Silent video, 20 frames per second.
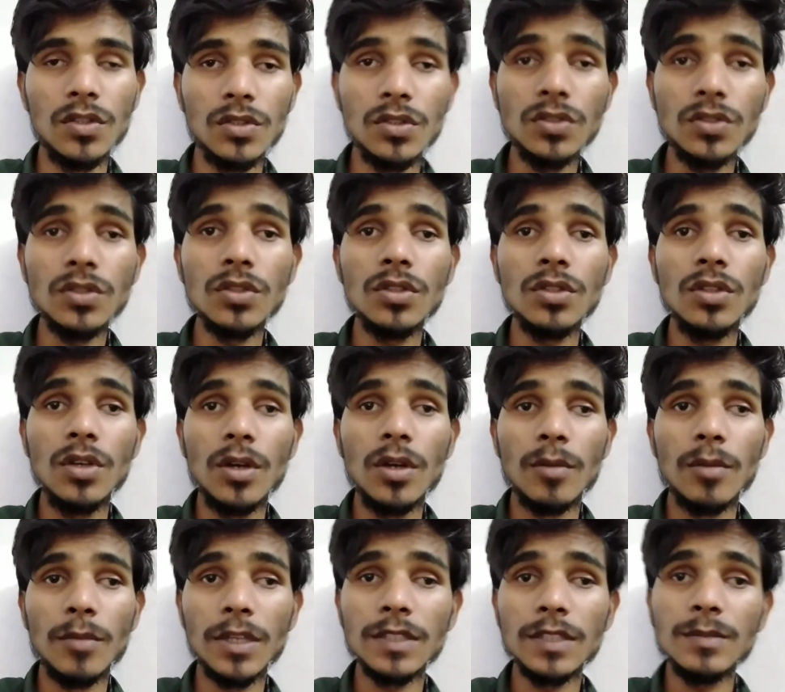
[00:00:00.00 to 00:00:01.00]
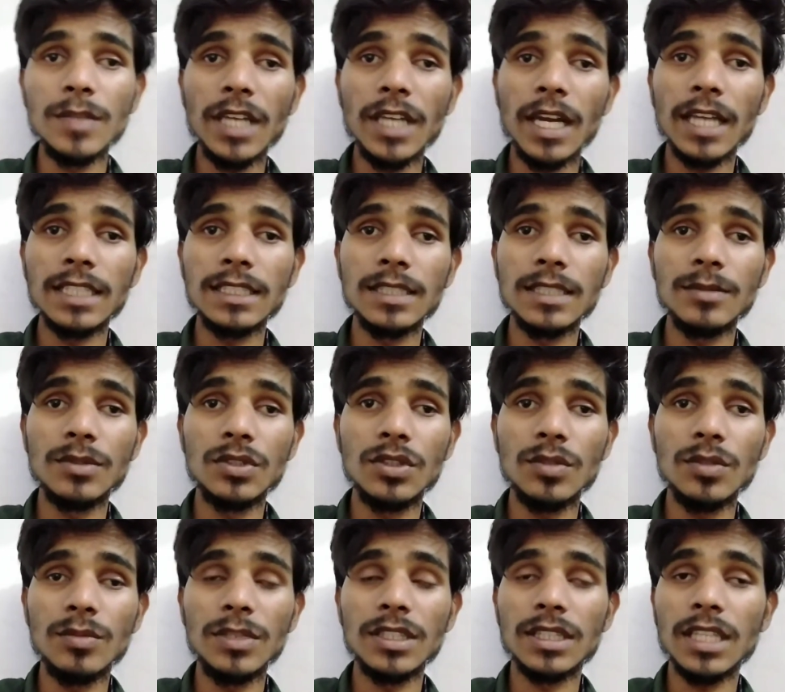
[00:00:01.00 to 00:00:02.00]
दोस्तों बस मैं आज के
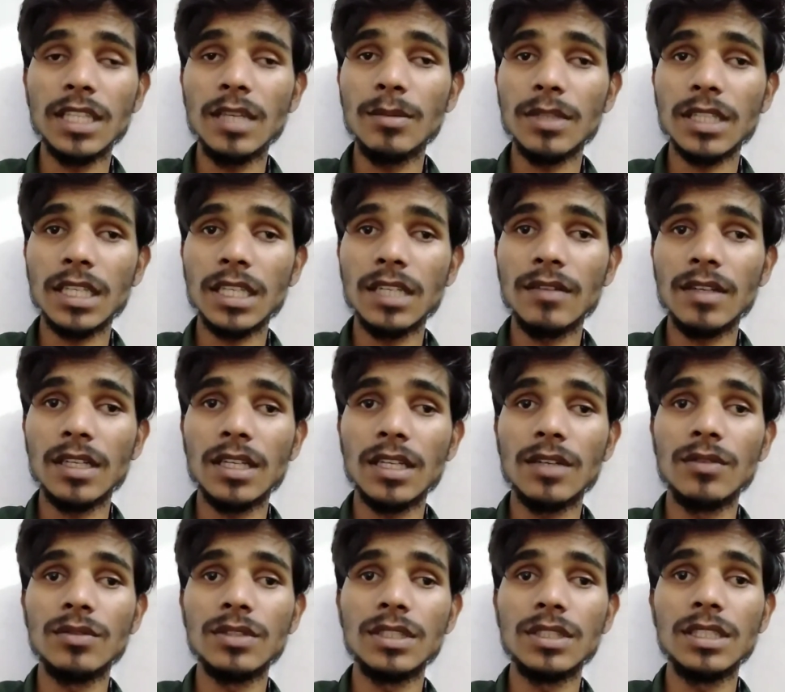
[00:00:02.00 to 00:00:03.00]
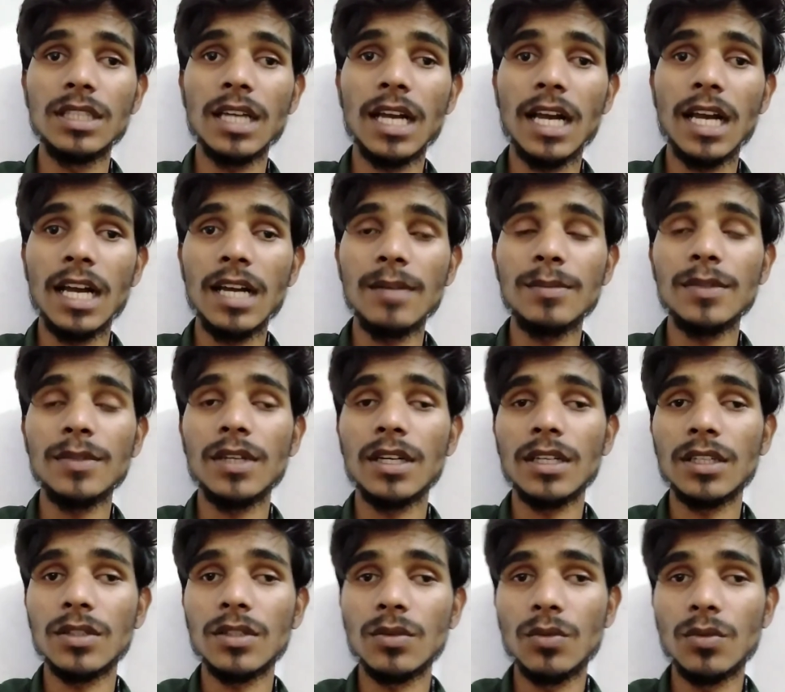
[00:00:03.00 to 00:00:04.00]
वीडियो में इतना ही बताने वाला हूँ कि आप
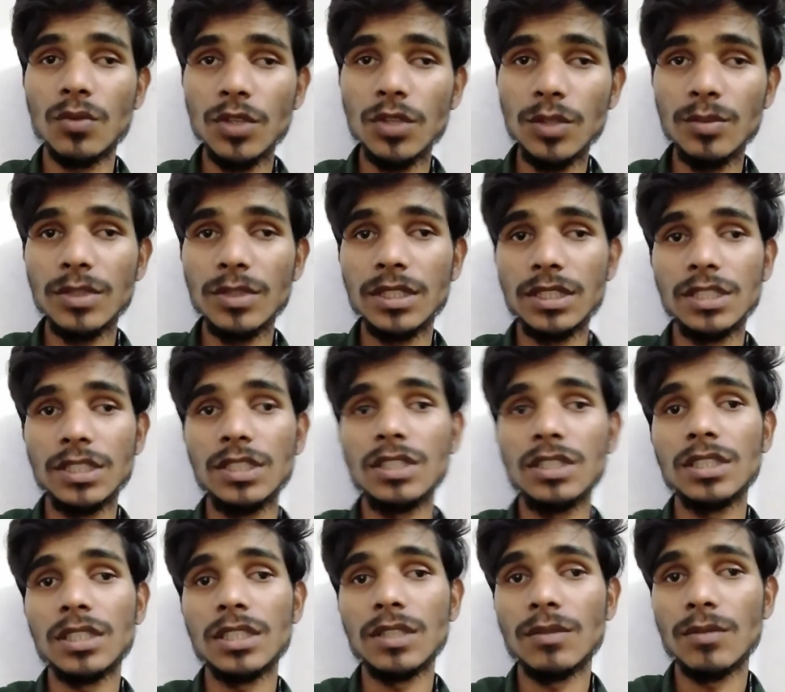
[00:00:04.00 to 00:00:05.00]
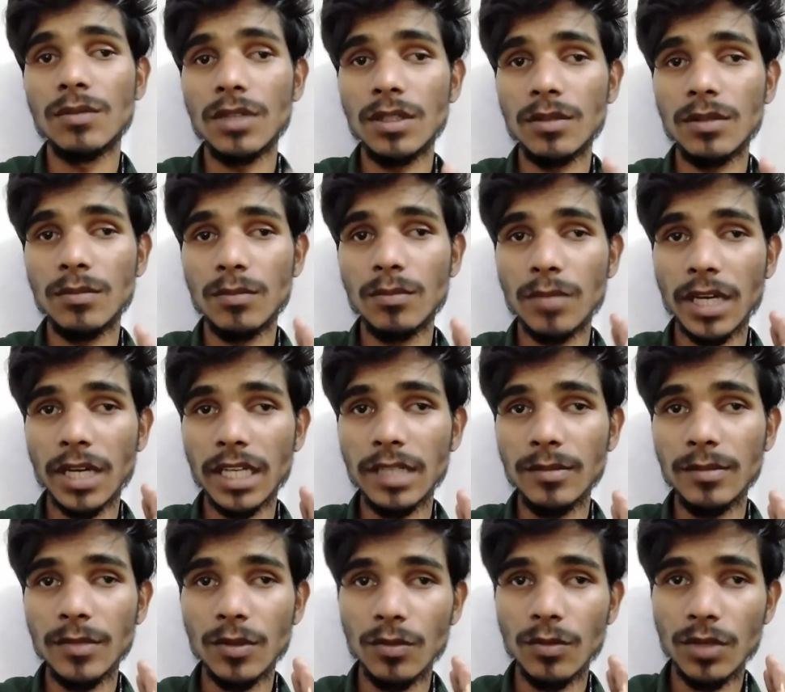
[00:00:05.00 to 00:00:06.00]
अगर कोई भी चीज़ के
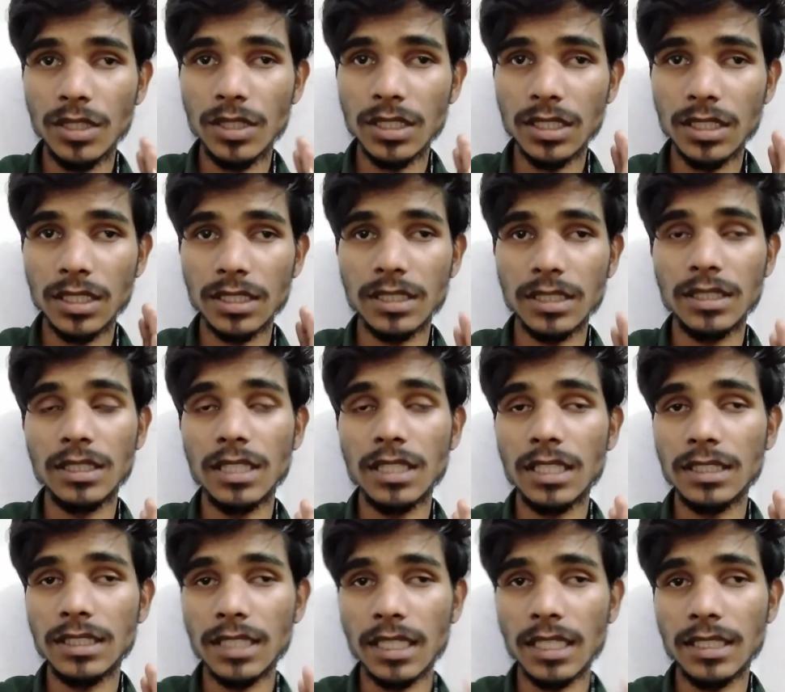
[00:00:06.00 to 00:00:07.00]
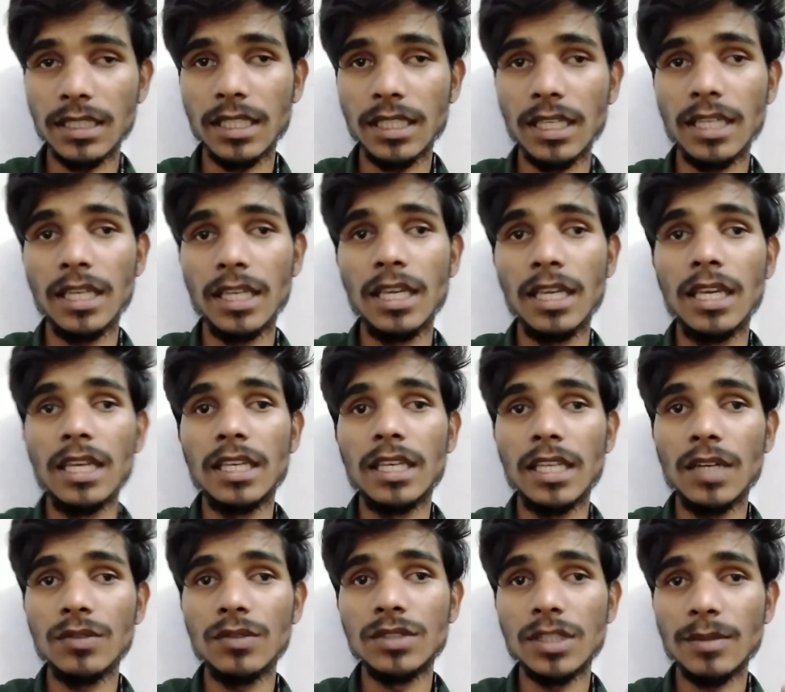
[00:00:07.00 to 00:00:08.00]
बारे में वर्क करना चाहते हैं
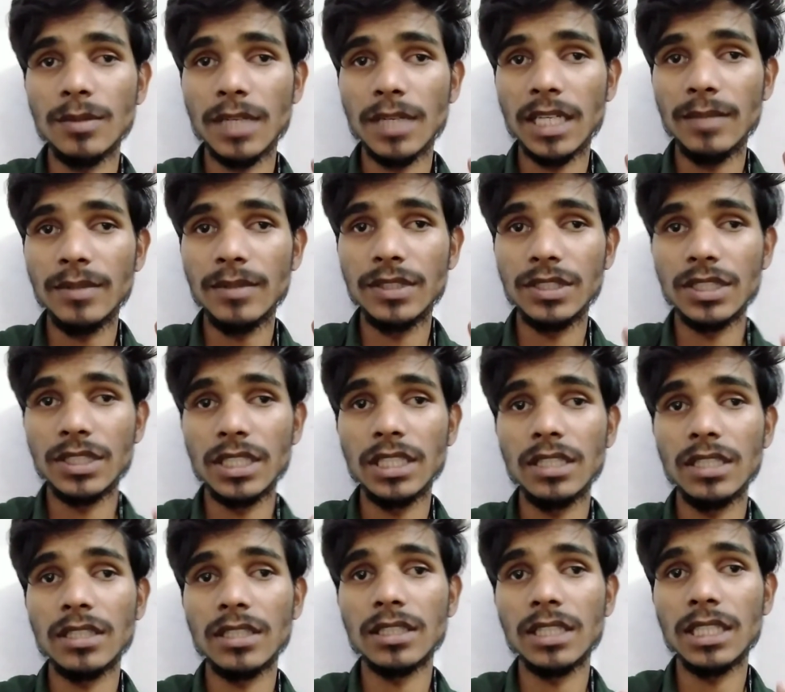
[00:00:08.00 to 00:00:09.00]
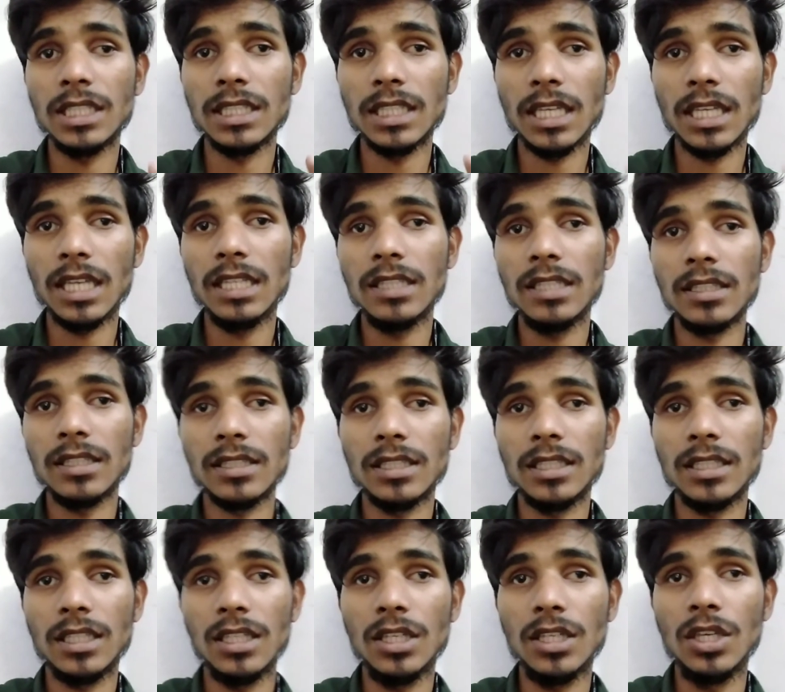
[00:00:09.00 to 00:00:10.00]
या उसके बारे में स्टडी करते हैं तैयारी
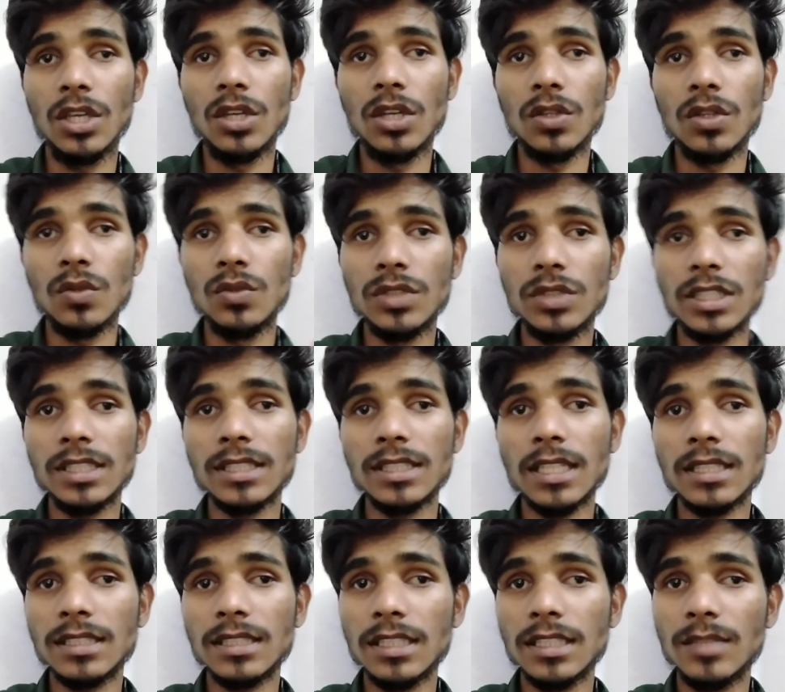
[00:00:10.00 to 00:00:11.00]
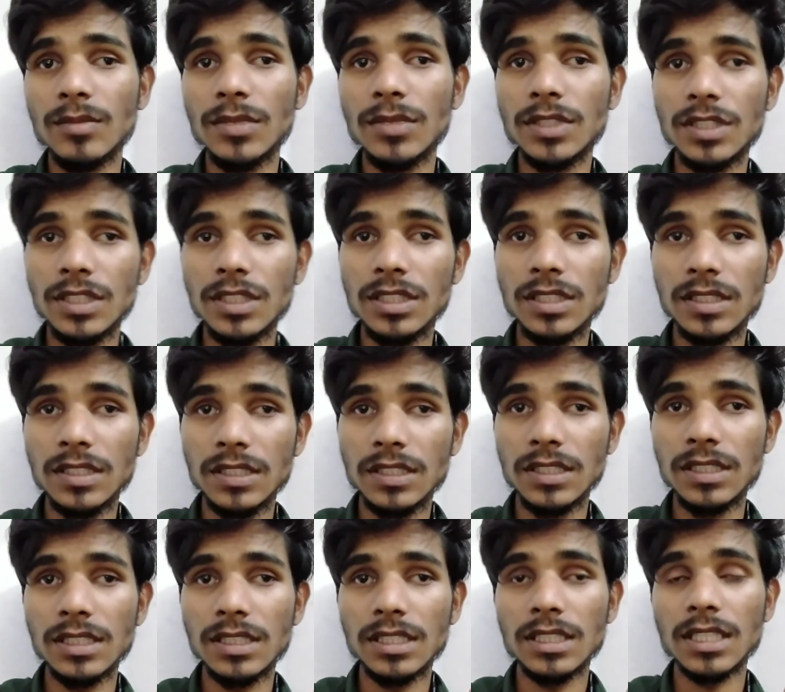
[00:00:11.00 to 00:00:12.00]
करते हैं तो उसके साथ साथ में जिस
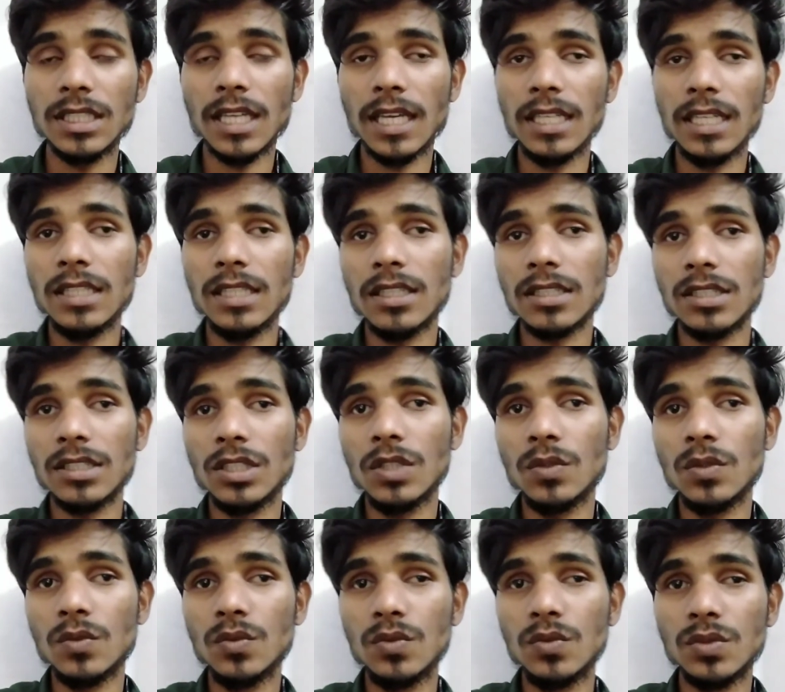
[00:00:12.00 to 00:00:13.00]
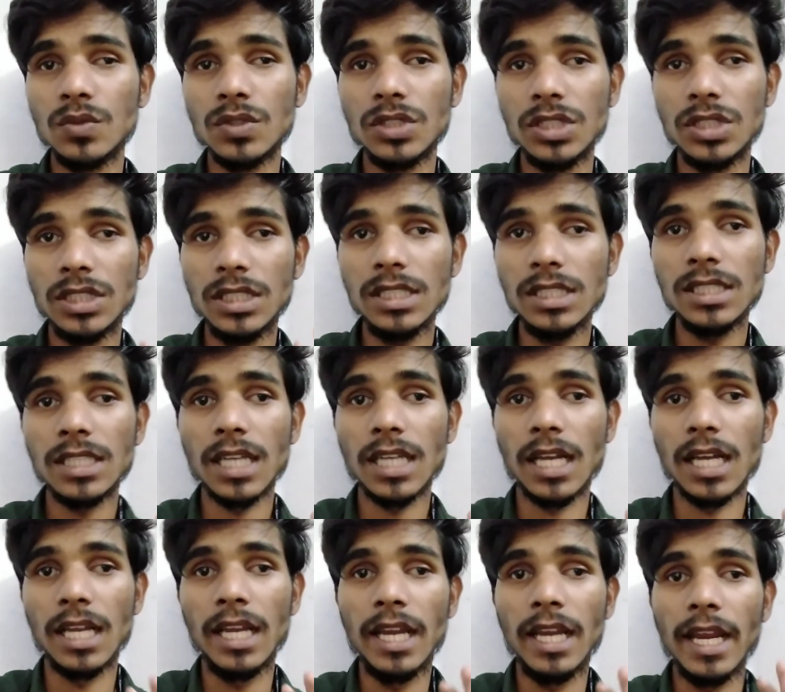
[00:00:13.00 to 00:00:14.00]
चीज़ की तैयारी करते हैं उस चीज़ का